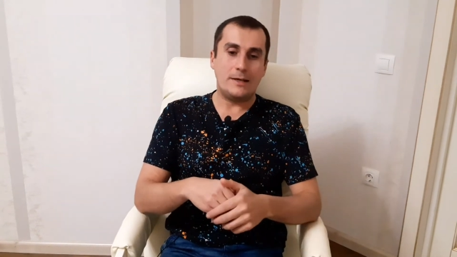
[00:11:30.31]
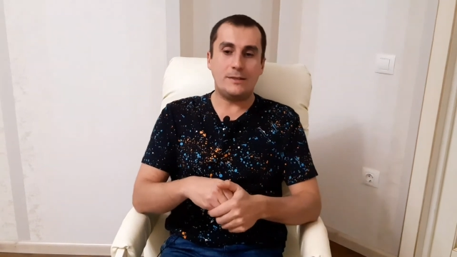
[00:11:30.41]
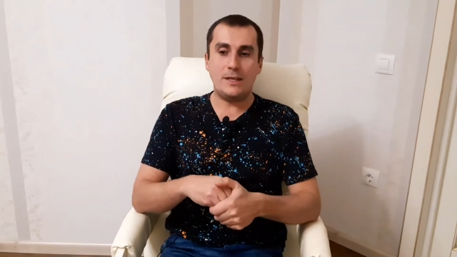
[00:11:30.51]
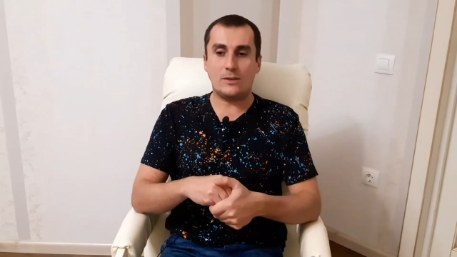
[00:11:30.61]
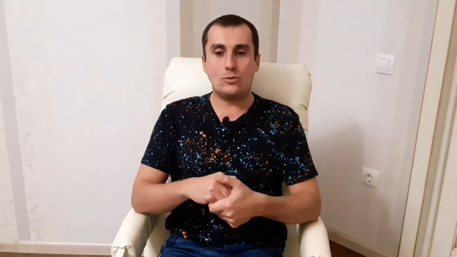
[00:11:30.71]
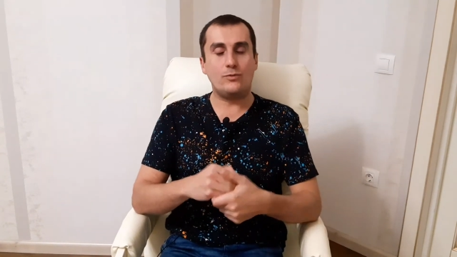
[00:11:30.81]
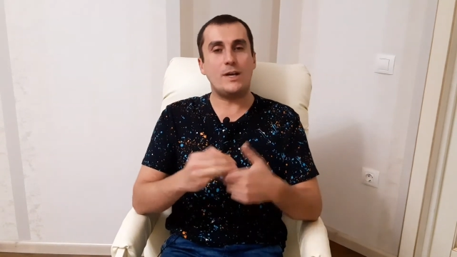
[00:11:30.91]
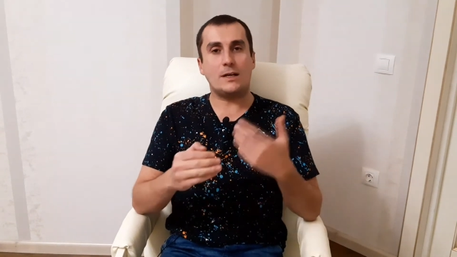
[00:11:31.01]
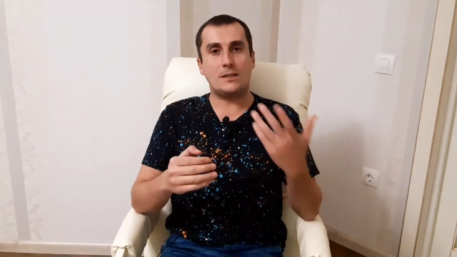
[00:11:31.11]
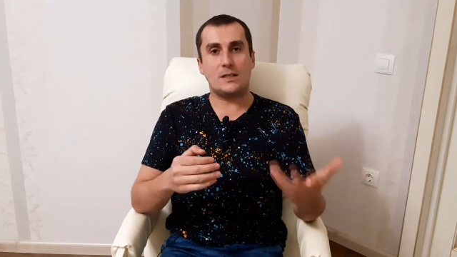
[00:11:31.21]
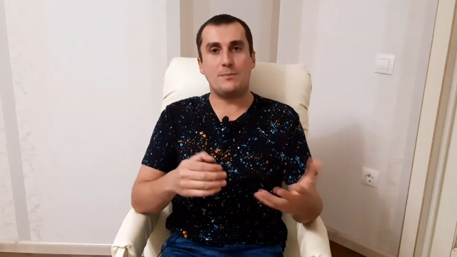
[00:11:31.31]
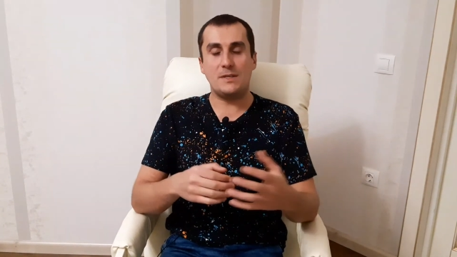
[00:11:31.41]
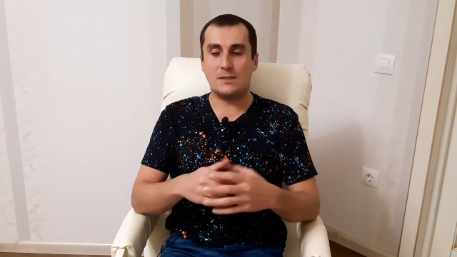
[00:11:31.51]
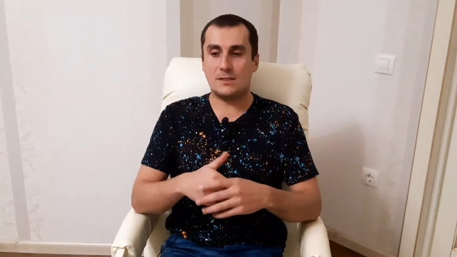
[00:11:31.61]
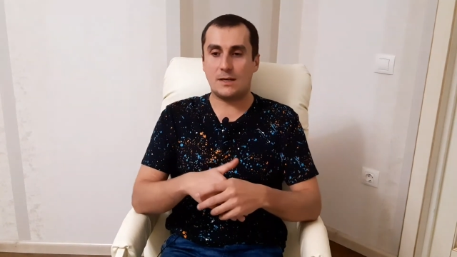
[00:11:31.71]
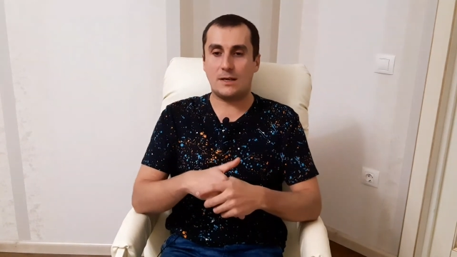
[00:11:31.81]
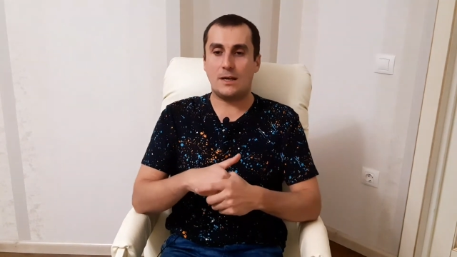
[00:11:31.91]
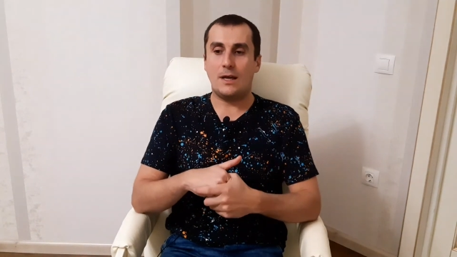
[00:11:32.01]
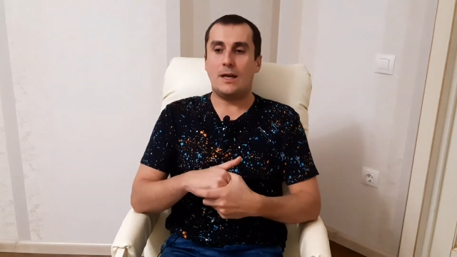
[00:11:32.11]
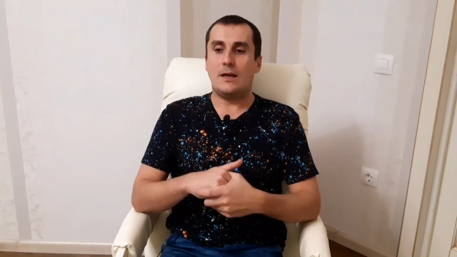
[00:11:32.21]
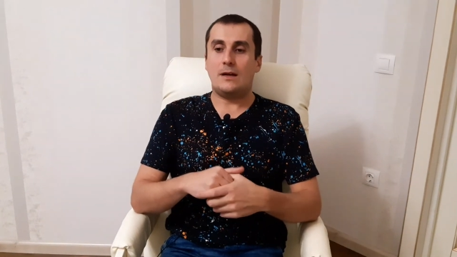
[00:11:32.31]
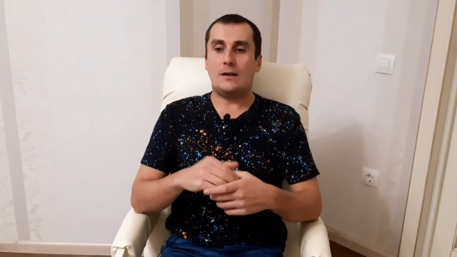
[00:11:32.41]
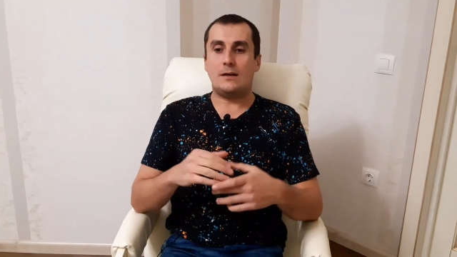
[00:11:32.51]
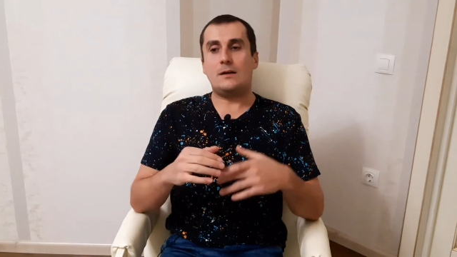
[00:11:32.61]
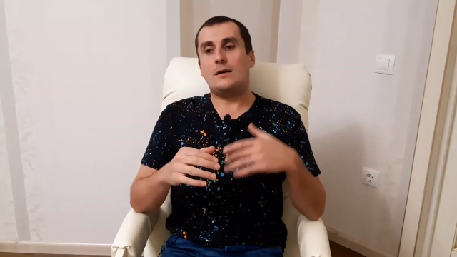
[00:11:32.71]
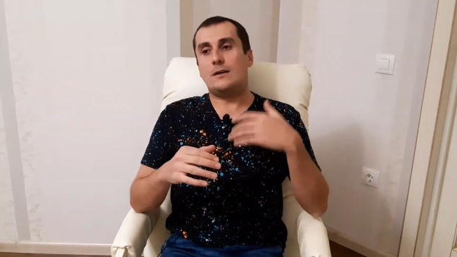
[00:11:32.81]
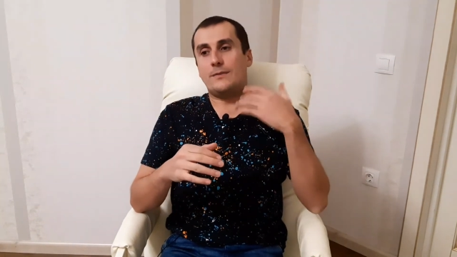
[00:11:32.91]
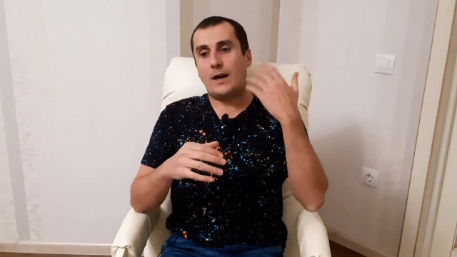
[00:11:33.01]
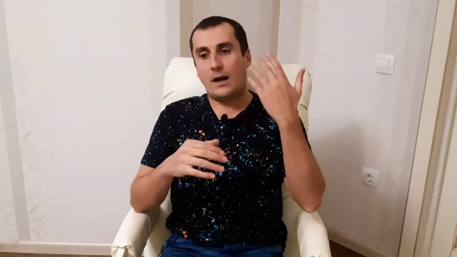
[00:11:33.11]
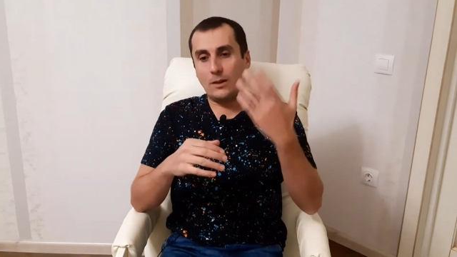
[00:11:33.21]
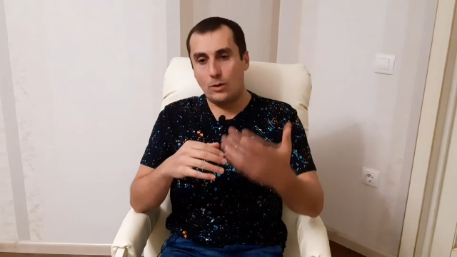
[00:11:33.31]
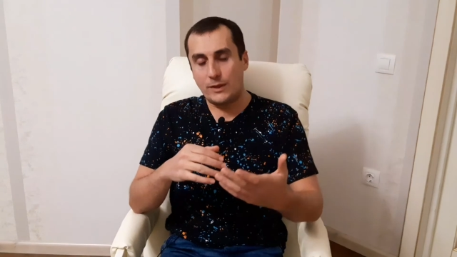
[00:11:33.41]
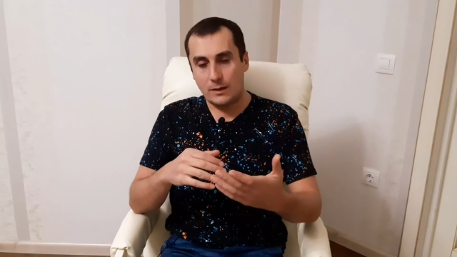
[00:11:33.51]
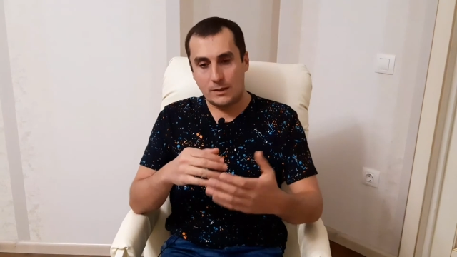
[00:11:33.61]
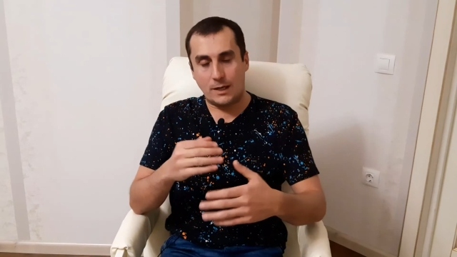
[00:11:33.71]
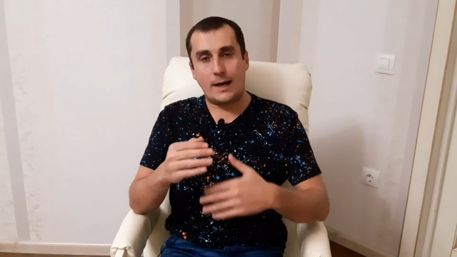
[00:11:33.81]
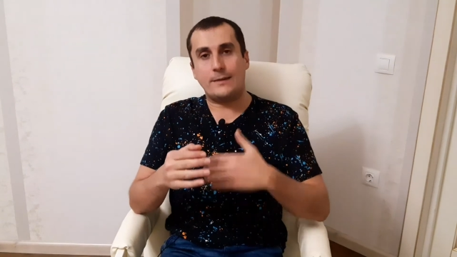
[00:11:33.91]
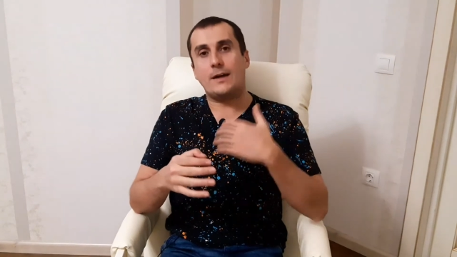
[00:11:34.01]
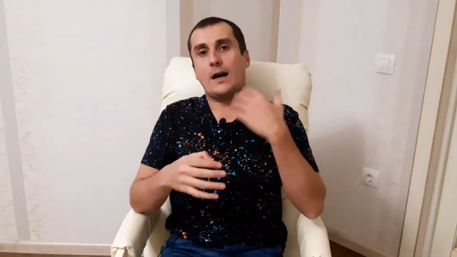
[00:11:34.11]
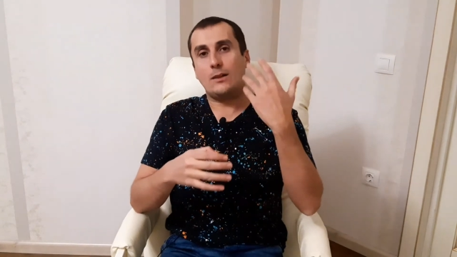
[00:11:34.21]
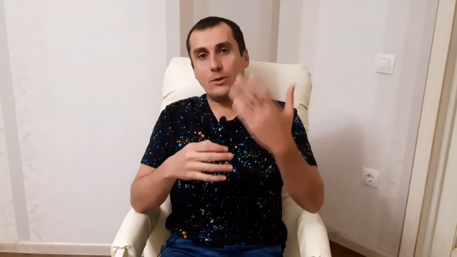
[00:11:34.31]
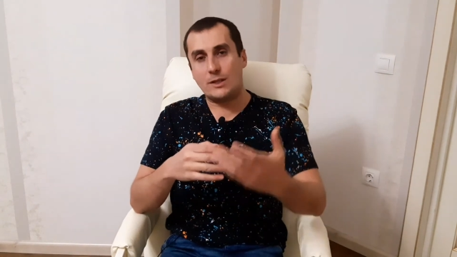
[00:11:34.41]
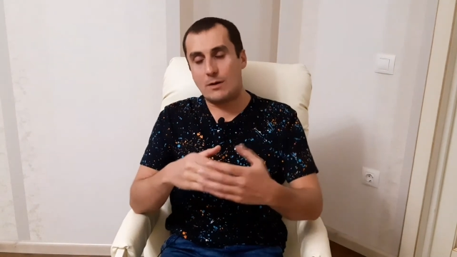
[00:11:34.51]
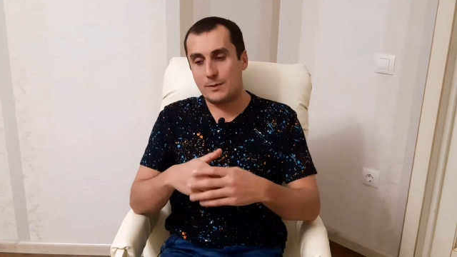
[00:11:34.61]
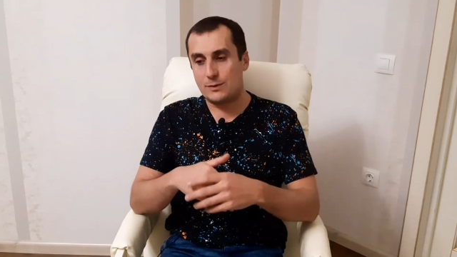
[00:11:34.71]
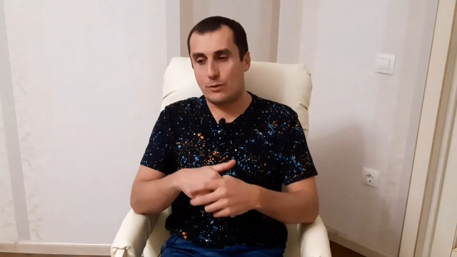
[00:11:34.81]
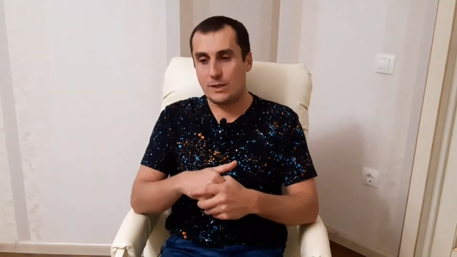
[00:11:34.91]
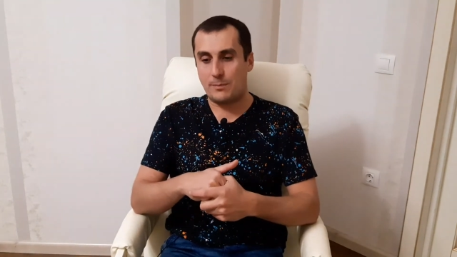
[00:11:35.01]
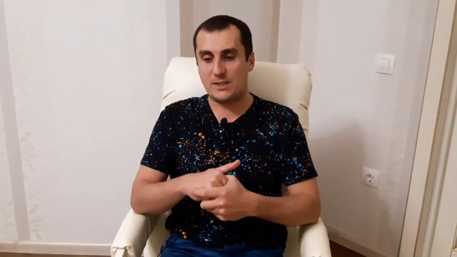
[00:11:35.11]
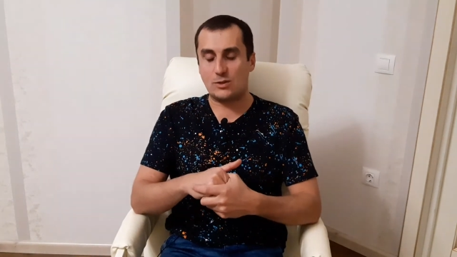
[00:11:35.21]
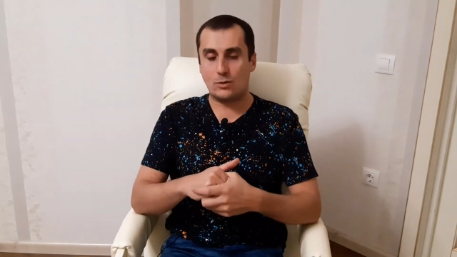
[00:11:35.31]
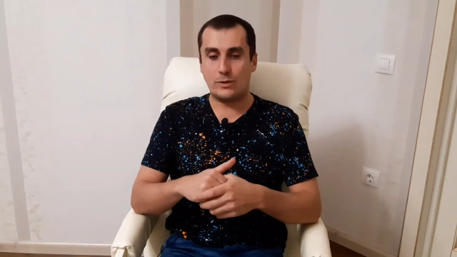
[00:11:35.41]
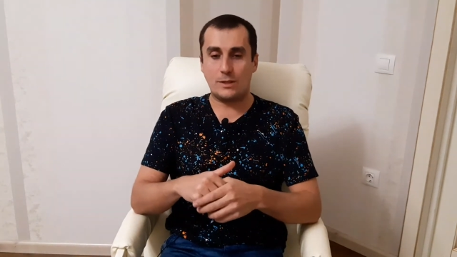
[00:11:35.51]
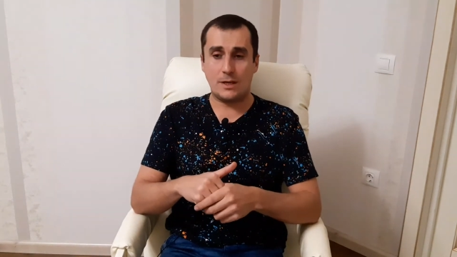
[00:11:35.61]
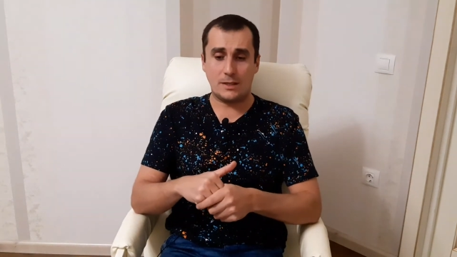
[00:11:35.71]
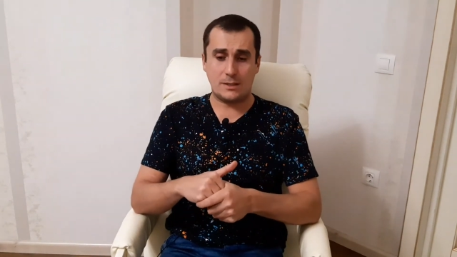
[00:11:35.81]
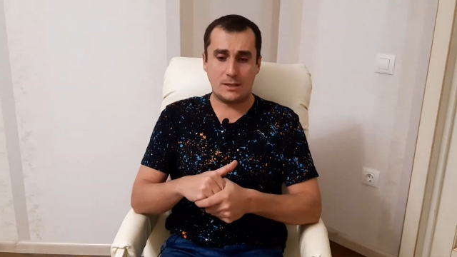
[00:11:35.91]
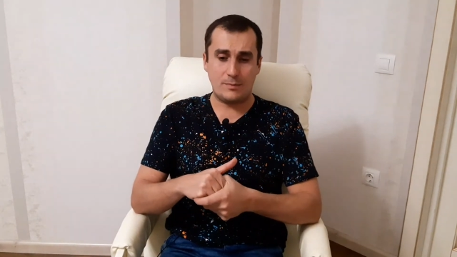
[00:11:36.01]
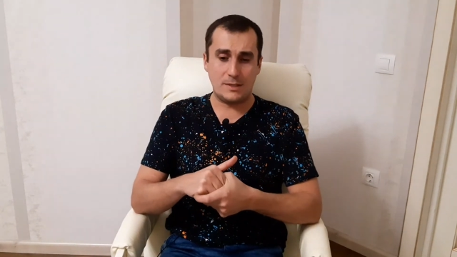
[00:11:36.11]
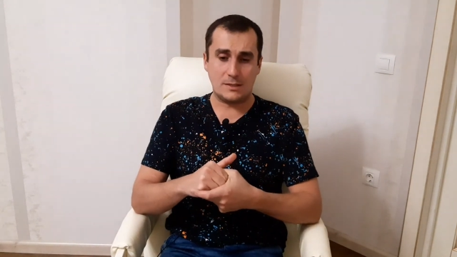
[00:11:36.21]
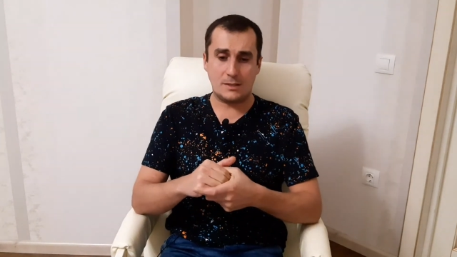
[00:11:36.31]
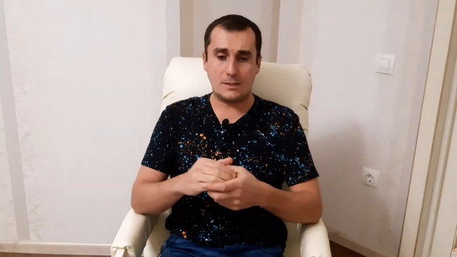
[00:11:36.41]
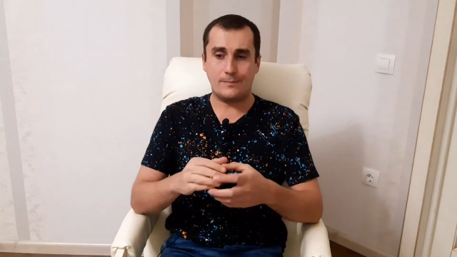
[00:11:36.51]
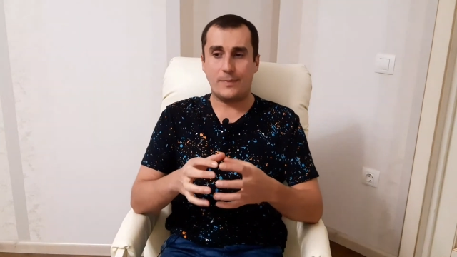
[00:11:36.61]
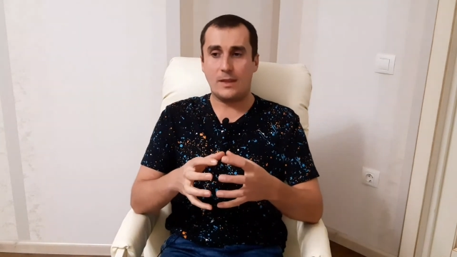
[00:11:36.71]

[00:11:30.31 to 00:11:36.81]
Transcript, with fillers: Нет, ну в некоторых бизнесах э, на, холодно, э, на холодном обзвоне построены некоторые бизнесы.